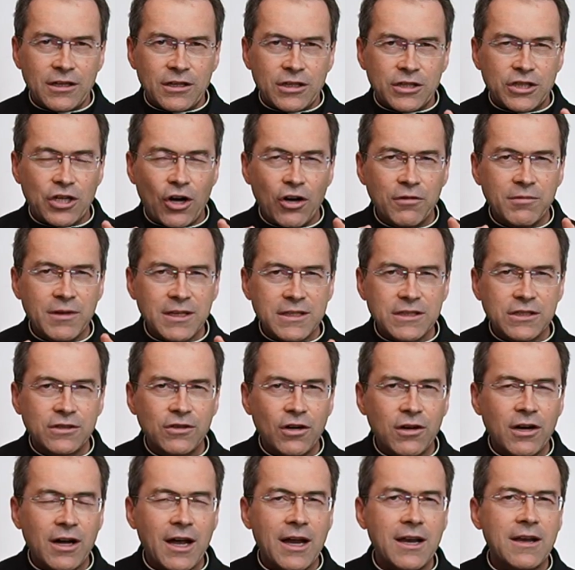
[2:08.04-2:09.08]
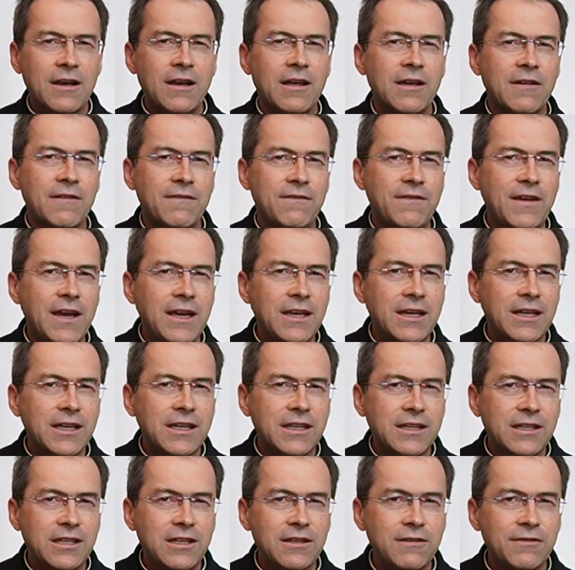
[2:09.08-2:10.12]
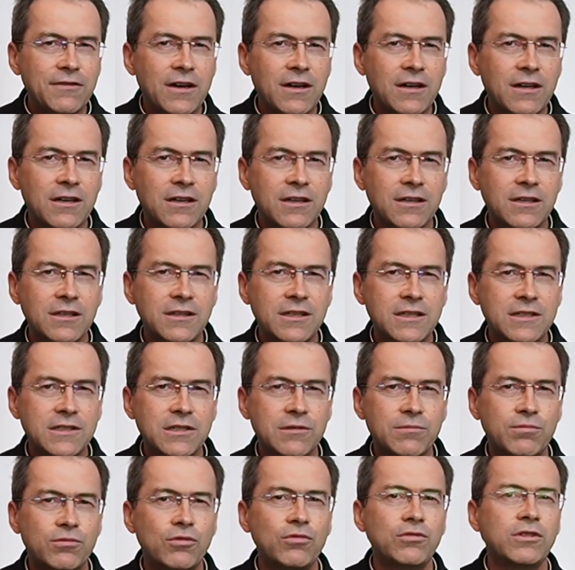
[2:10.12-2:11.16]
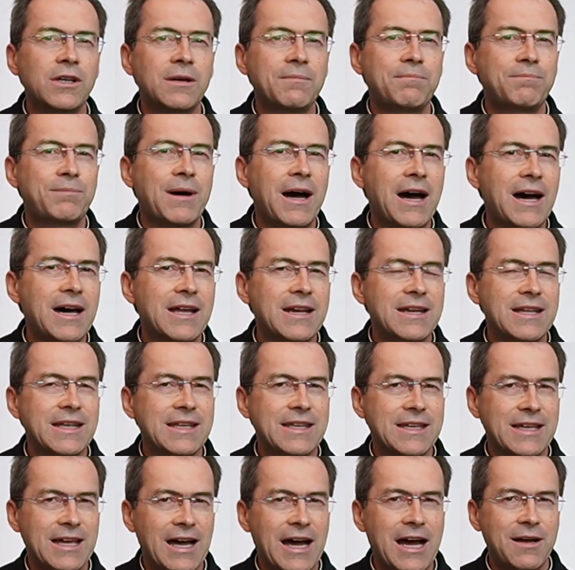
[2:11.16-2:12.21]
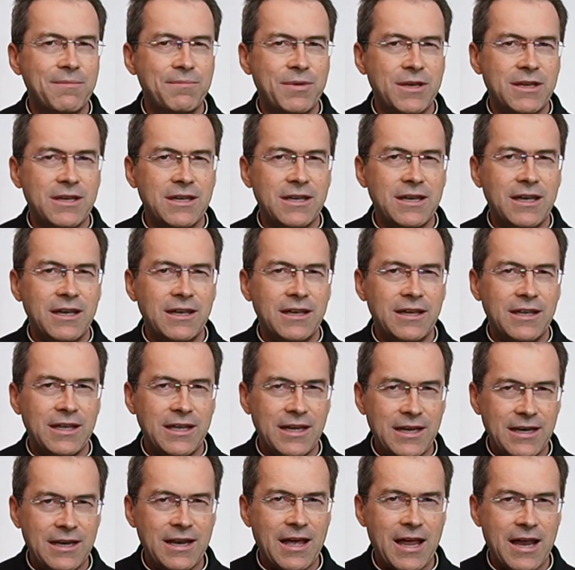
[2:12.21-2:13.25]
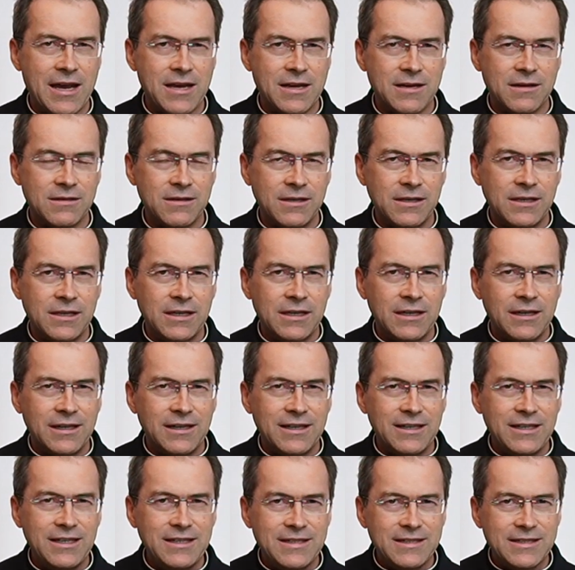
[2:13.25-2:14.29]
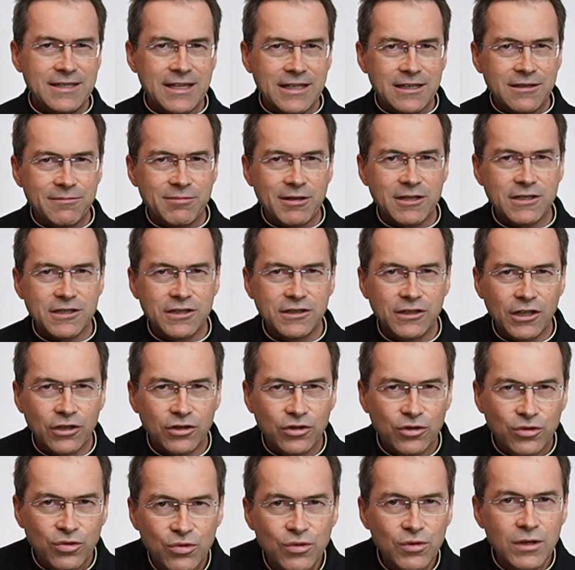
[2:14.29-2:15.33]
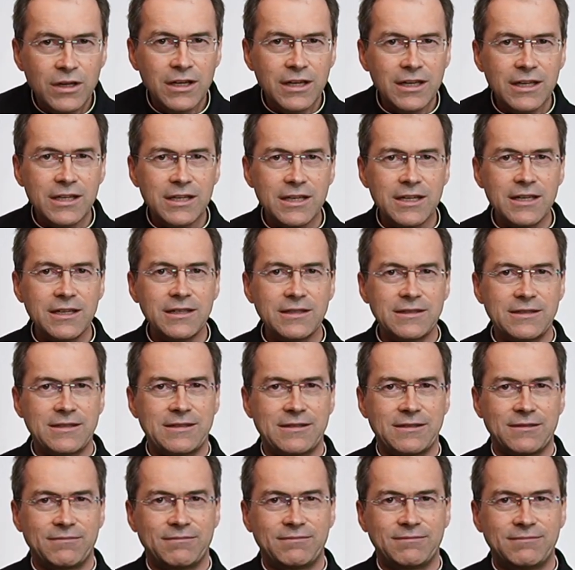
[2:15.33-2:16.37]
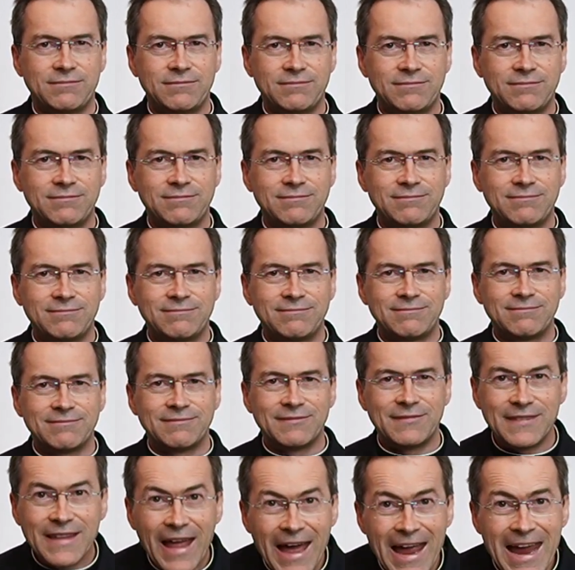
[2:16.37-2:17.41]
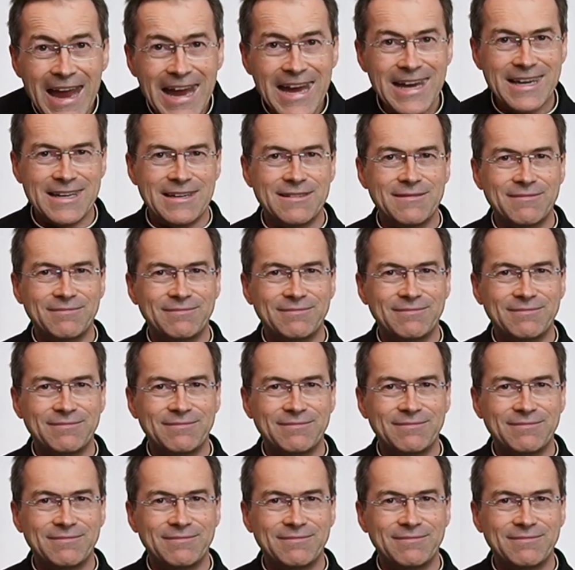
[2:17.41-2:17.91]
Schauen wir jetzt noch ein wenig tiefer in diese wunderbare Gabe hinein. Ist sie etwas Natürliches? Nein.